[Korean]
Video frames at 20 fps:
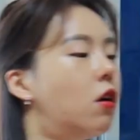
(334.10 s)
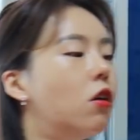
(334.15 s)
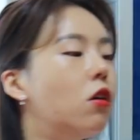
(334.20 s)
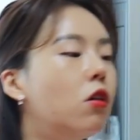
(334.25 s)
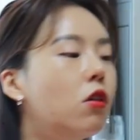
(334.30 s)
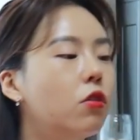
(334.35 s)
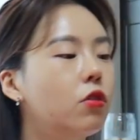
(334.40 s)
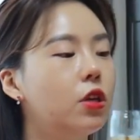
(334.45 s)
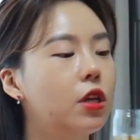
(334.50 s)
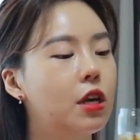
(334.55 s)

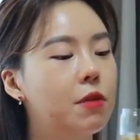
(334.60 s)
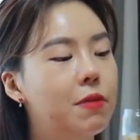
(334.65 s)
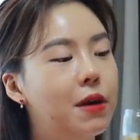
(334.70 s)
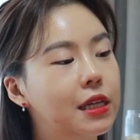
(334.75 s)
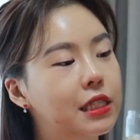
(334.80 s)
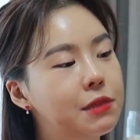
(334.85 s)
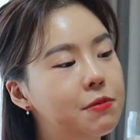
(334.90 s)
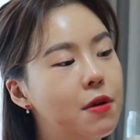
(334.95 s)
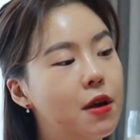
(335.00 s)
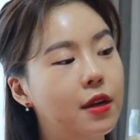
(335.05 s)
어, 이게
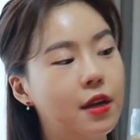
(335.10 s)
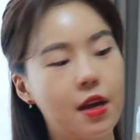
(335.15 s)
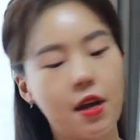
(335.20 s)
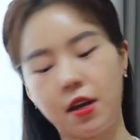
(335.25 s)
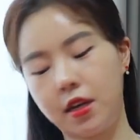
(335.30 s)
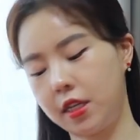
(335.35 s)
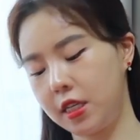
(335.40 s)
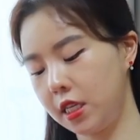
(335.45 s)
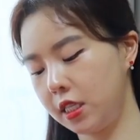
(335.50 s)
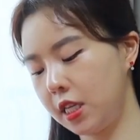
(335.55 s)

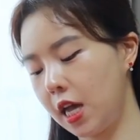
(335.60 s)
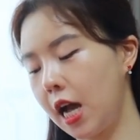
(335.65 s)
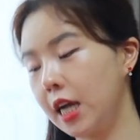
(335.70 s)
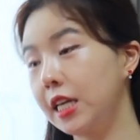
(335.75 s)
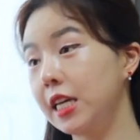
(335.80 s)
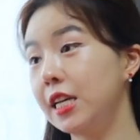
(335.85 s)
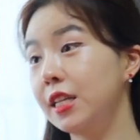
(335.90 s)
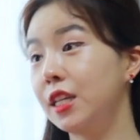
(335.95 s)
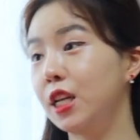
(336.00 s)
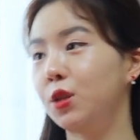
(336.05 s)
마지막이야. 이제
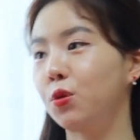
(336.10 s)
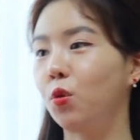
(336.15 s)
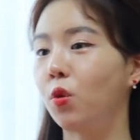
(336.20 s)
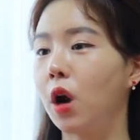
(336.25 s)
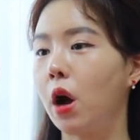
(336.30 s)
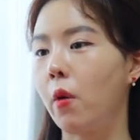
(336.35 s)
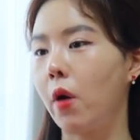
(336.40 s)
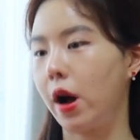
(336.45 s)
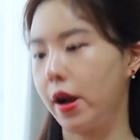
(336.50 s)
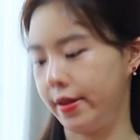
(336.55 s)
자기한테
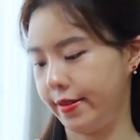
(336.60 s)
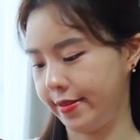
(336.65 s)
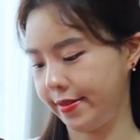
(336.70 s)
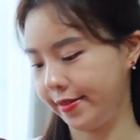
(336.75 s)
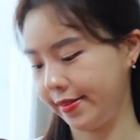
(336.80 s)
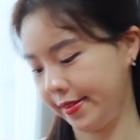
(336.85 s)
돌아와.